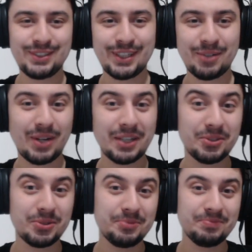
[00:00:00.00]

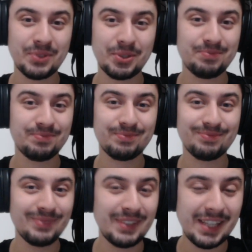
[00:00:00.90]
działają no
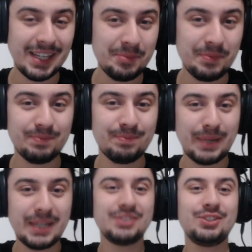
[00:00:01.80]

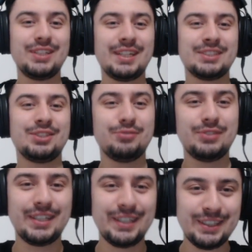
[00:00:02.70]
najbardziej
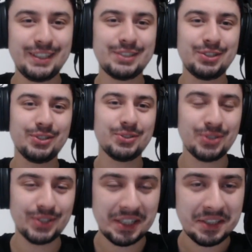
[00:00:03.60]
aktywnie, jak tylko
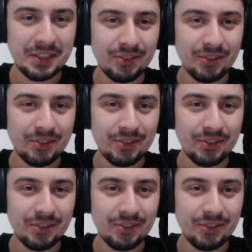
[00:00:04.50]
się da.